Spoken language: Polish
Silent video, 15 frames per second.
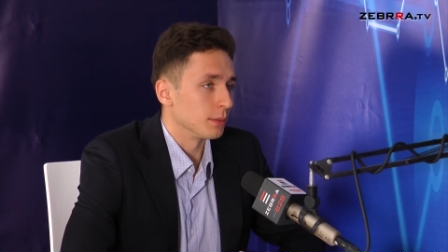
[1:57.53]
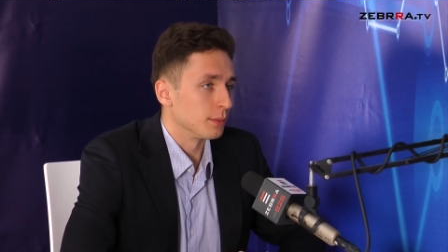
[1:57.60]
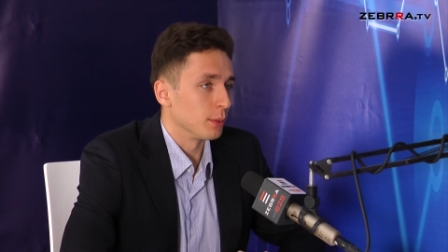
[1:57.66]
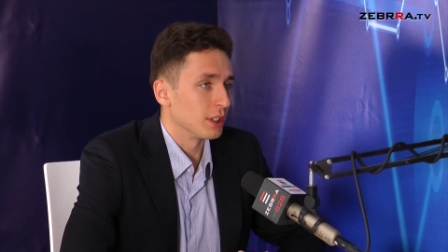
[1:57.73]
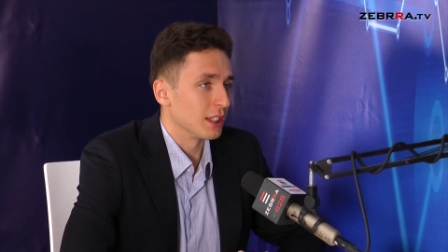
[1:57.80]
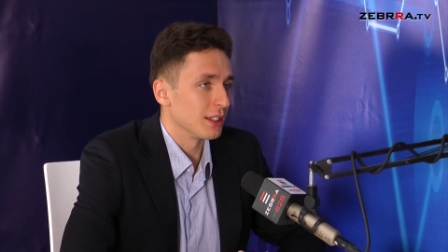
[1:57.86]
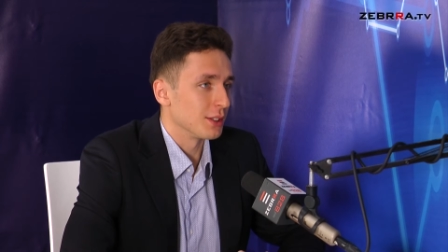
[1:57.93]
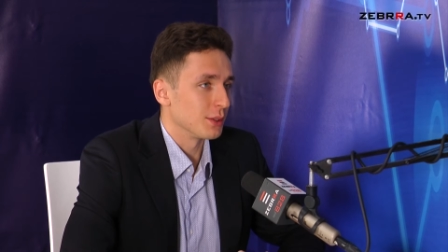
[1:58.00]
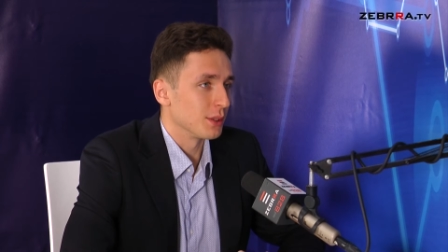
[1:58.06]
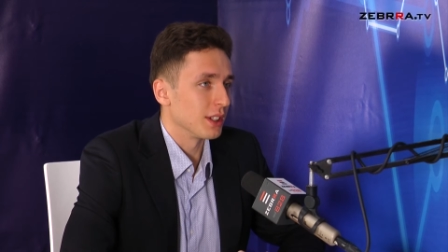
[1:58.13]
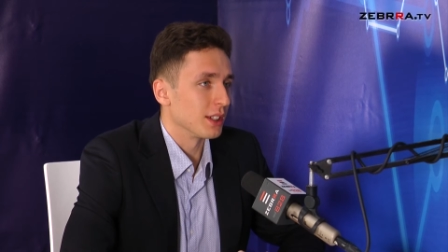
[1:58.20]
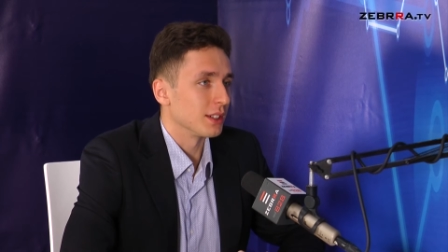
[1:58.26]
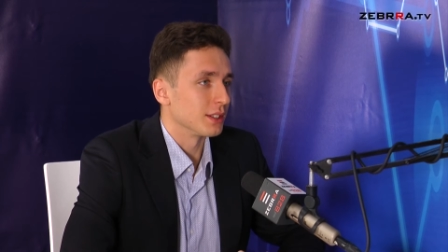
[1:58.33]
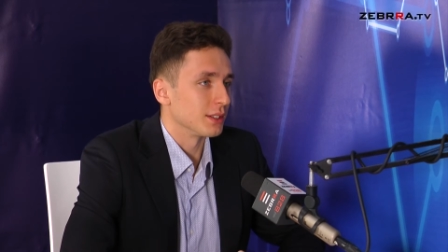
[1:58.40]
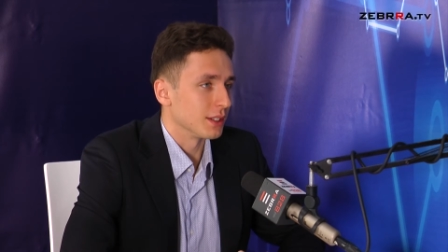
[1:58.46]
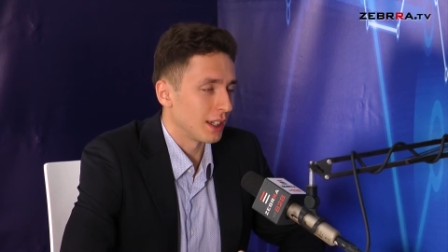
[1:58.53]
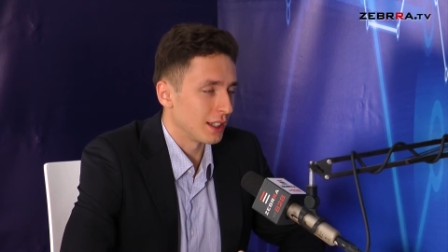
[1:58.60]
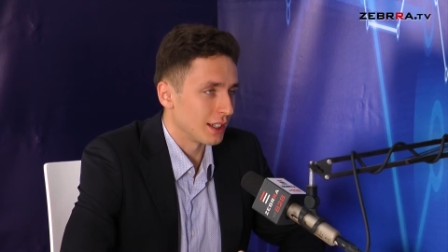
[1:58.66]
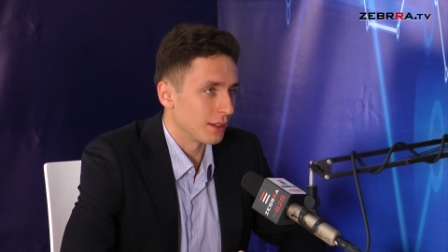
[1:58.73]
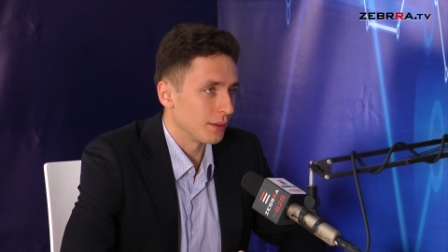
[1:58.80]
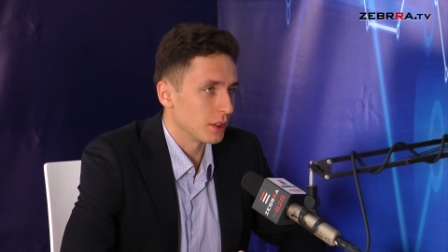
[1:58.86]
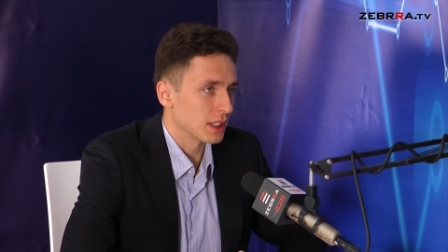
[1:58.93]
modernizuje
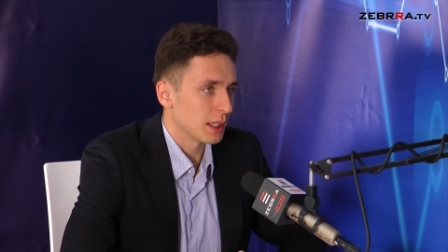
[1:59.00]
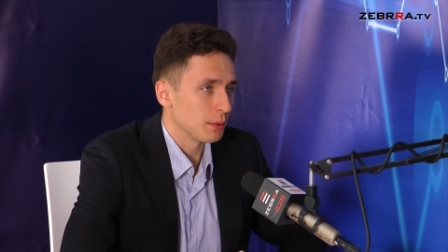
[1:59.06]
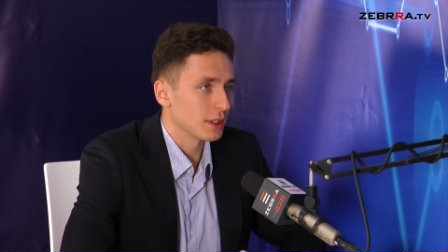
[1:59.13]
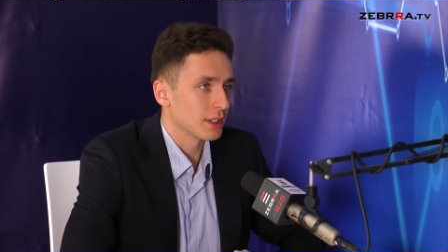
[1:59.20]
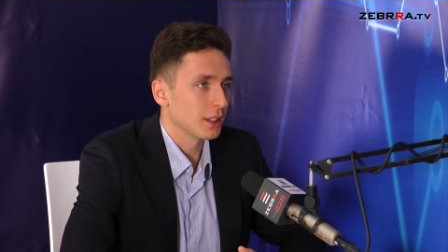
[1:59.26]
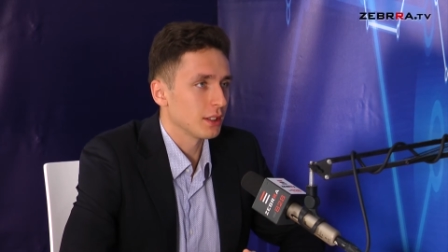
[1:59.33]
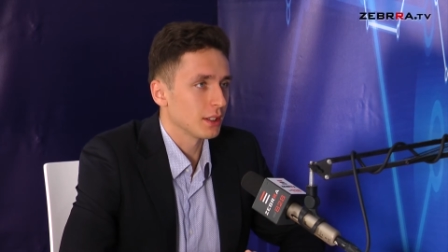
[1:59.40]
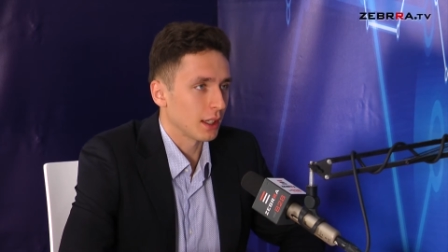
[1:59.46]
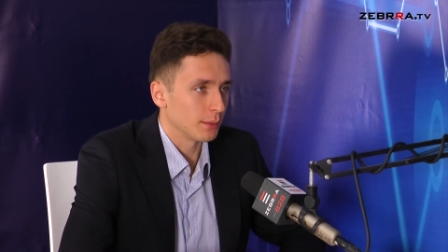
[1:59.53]
Aleje Wojska Polskiego,